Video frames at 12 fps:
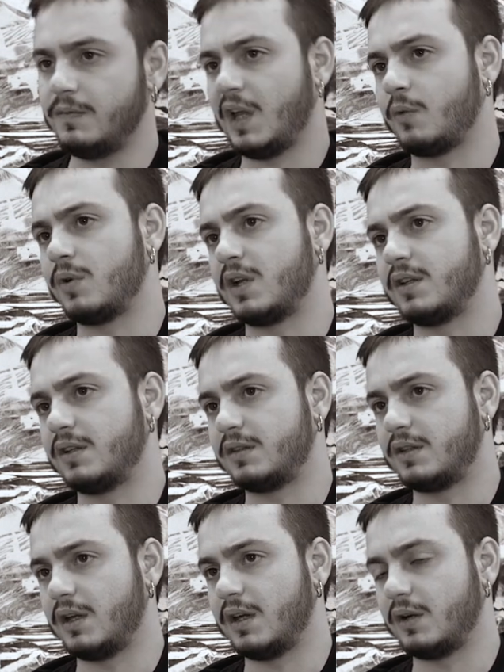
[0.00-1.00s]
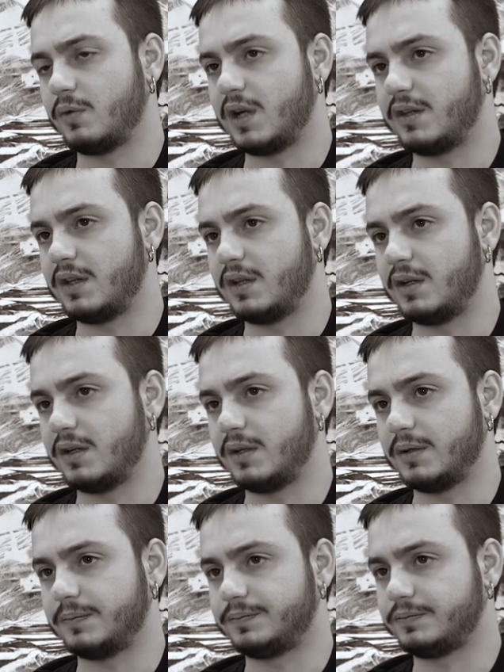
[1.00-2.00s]
è quella, del, è quella
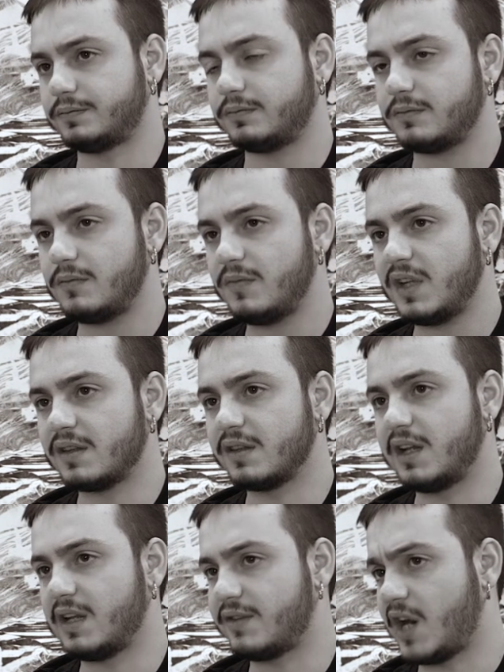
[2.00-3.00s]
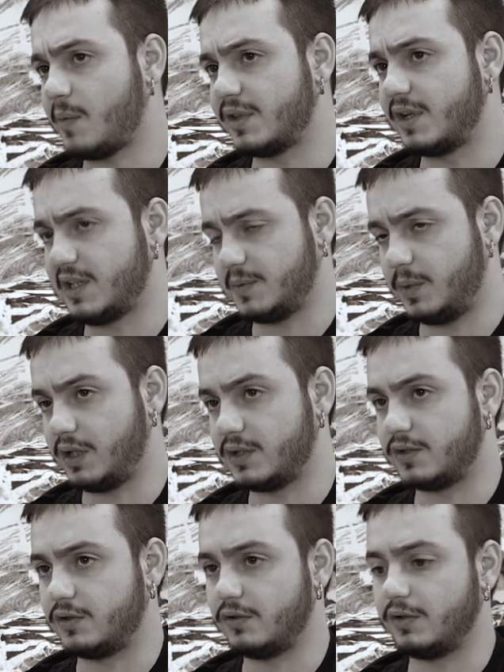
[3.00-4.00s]
de, della trama e della
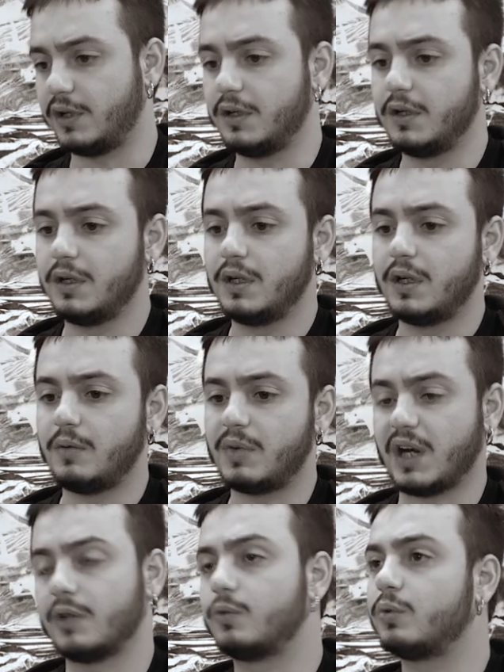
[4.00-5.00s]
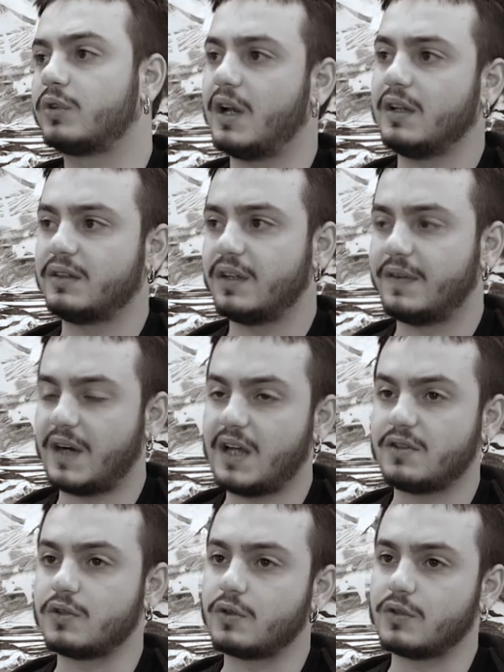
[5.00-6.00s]
spiegazione, perché tutte le altre
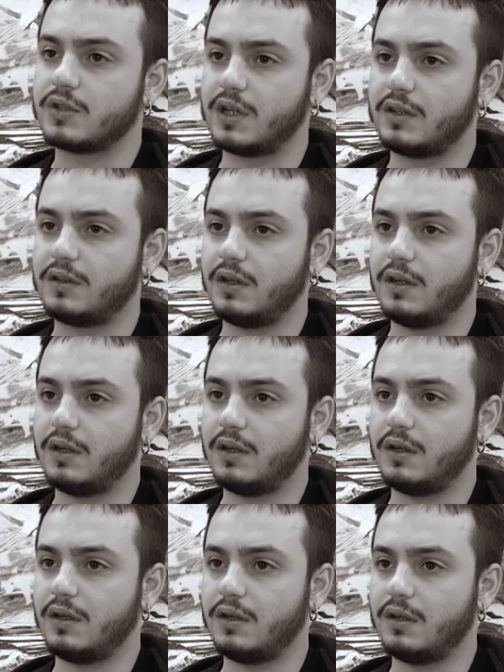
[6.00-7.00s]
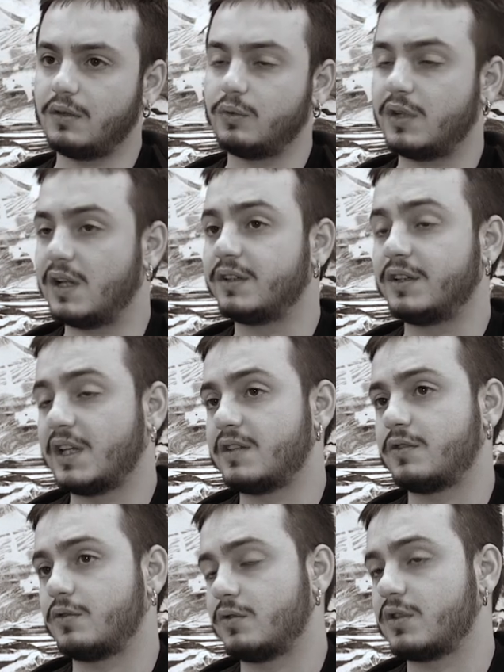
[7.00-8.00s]
frasi sono scritte, tutti gli altri
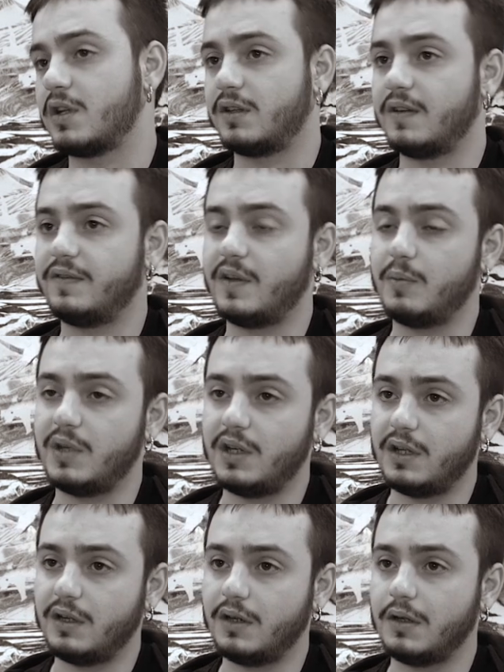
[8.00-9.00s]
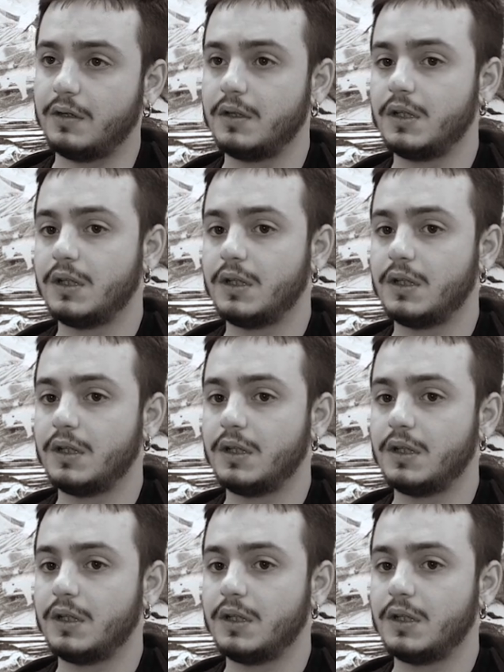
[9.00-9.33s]
testi sono scritti al femminile,